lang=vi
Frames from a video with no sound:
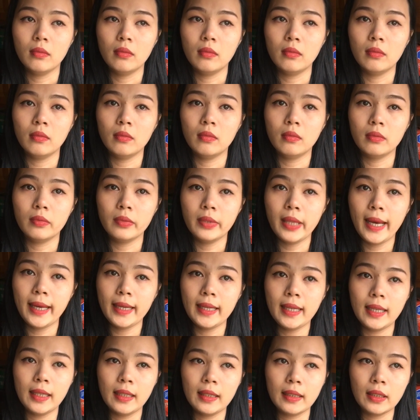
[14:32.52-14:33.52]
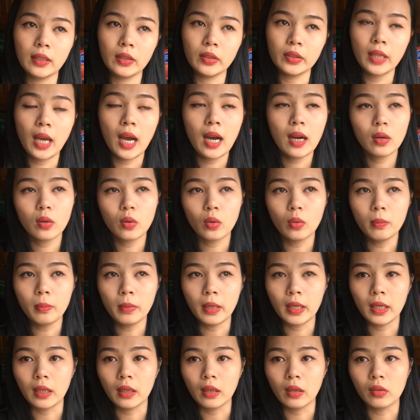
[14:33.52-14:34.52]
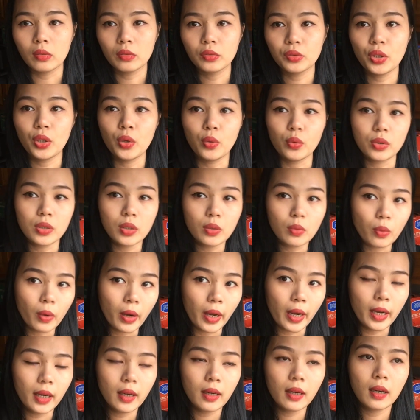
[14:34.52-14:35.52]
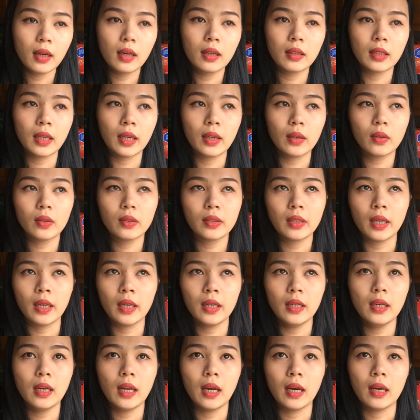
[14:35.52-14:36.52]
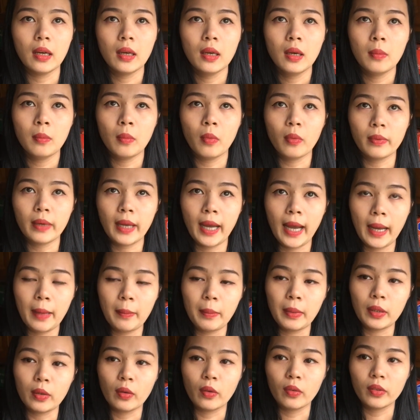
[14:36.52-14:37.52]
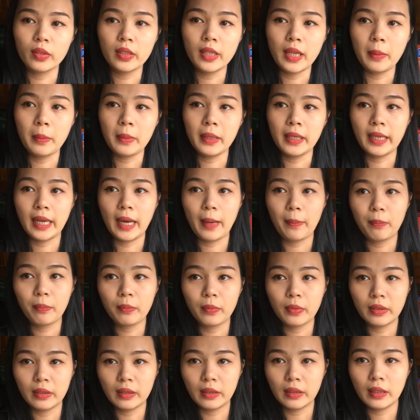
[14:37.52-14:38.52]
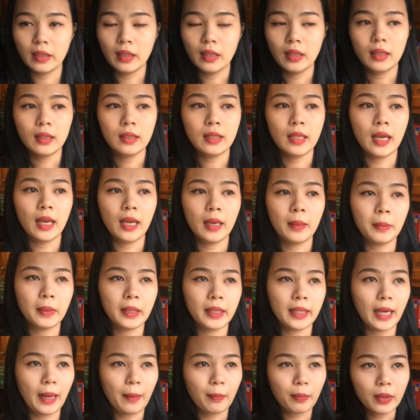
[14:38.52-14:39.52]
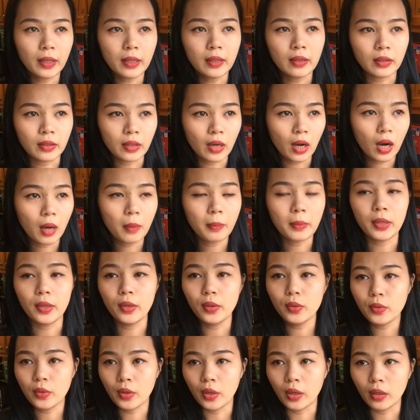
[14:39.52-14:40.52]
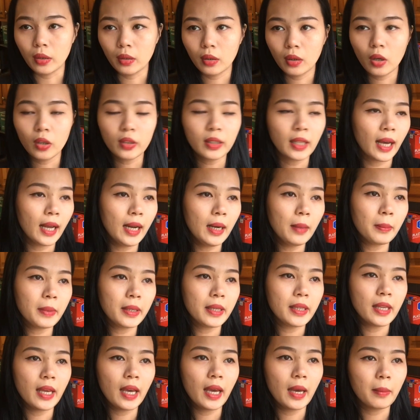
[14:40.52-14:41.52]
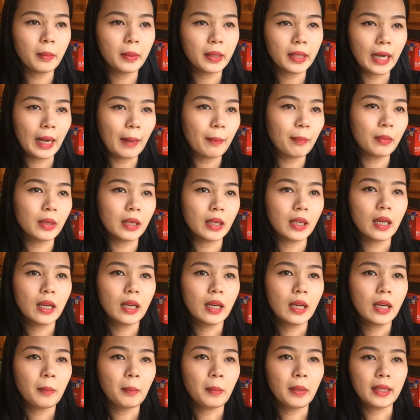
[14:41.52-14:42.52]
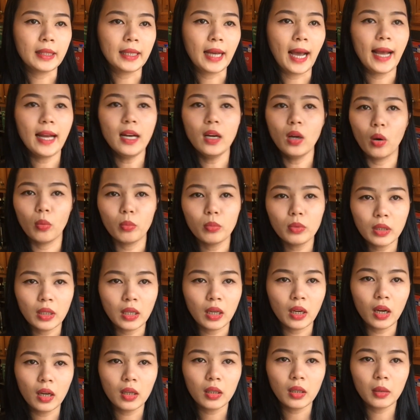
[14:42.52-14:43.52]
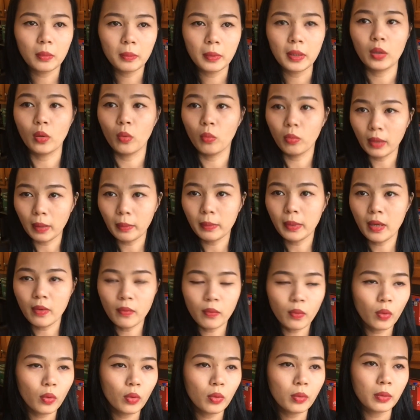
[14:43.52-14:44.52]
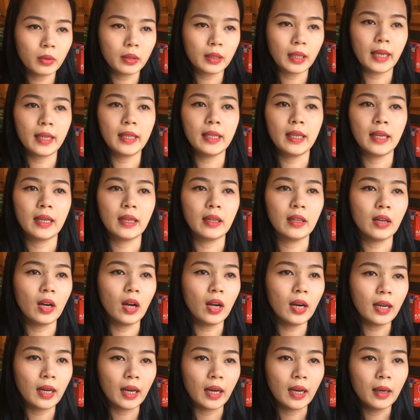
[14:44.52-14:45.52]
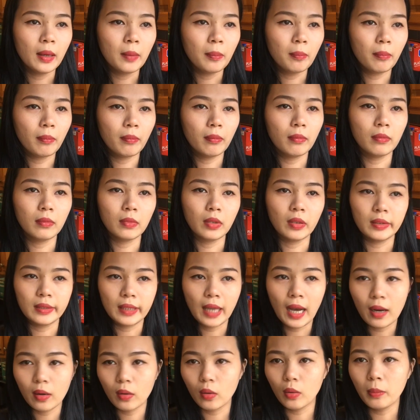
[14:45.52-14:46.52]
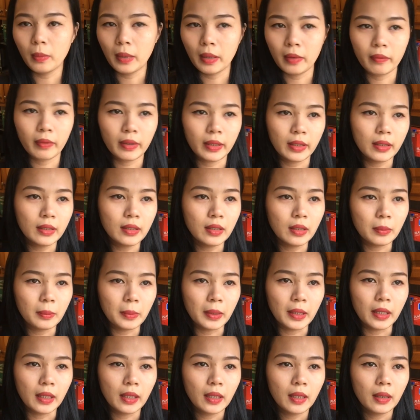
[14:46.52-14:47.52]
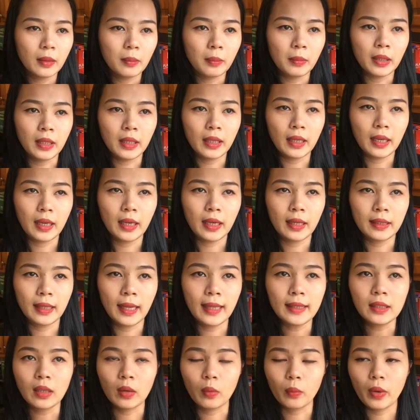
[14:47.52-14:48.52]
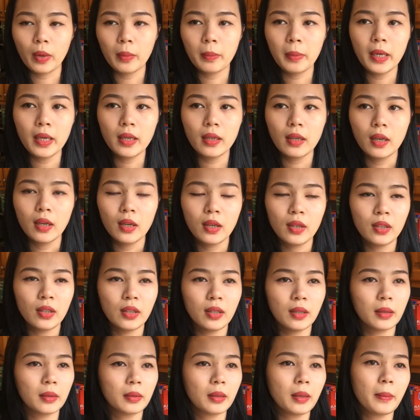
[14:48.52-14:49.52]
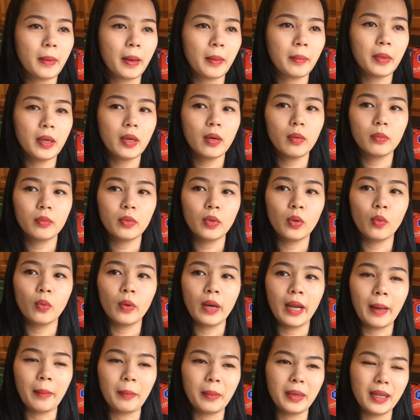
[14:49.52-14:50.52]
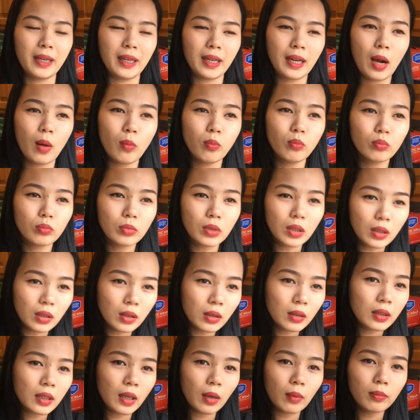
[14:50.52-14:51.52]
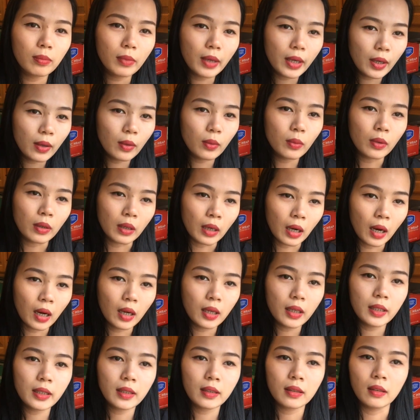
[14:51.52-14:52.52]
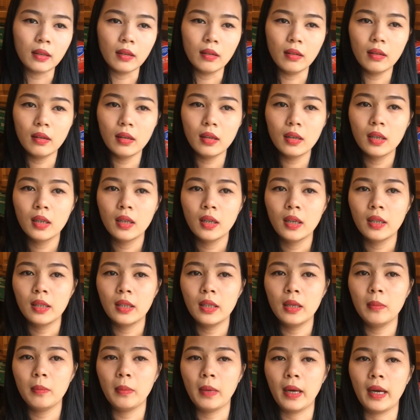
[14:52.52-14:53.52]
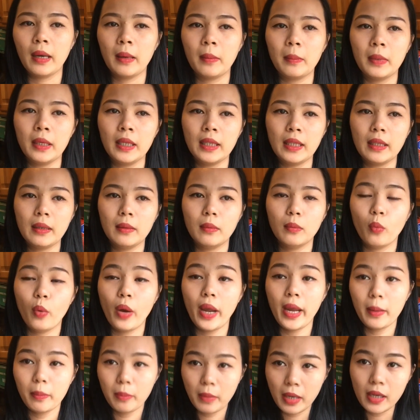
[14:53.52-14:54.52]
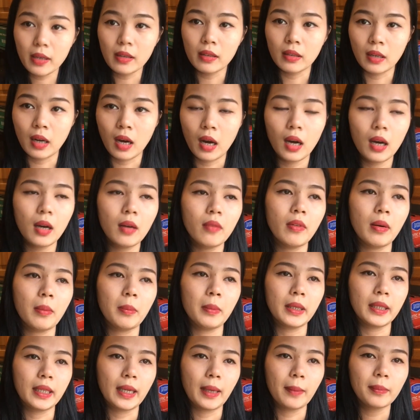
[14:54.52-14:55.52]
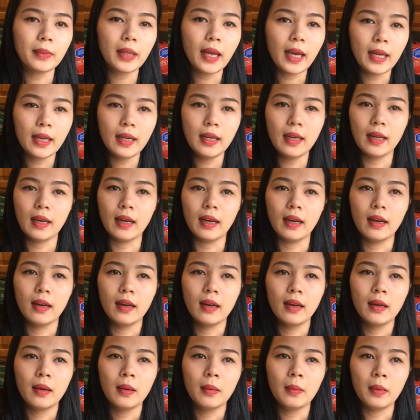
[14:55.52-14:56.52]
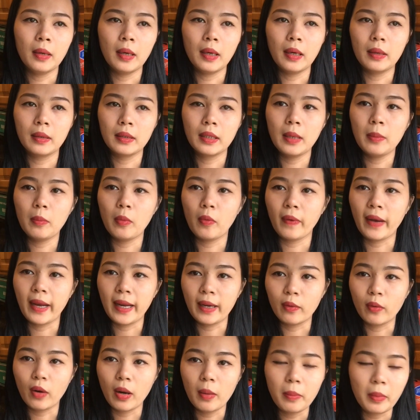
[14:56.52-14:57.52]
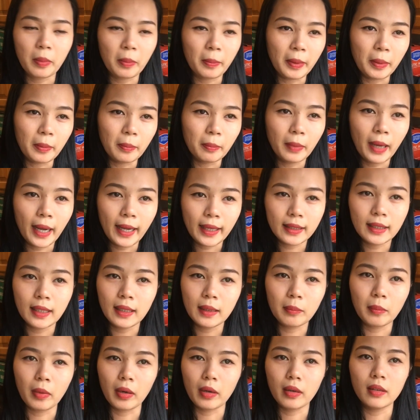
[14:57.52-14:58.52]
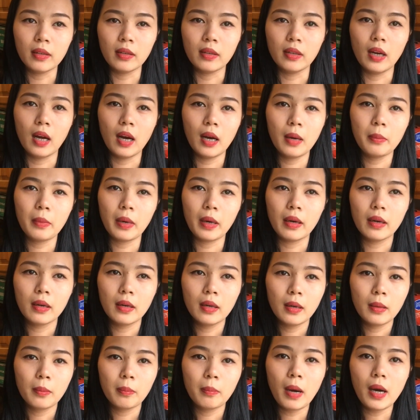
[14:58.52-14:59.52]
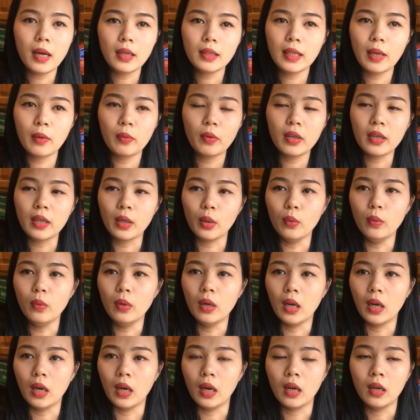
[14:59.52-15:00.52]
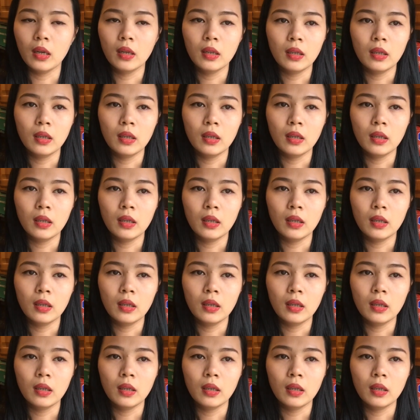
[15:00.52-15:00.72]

um, gia đình người thân của mình được nhiều sức khỏe hơn để có thể là một ngày mình còn có thể mình gặp người về mình gặp cái người đó mình nói chuyện có thể là mình về mình gặp mình mình cãi lộn với nữa hơn mình cũng cảm thấy vui tại vì người đó là um, người thân của mình và những người mình mình à, đã từng quen biết và dạ, yeah, các bạn biết không dù là mình không thương không yêu người đó đi chăng nữa nhưng mà mình quen biết người đó và mình cảm thấy là uh, khi một ngày nào đó mà mình hay tin một người đó mà mất theo cái kiểu là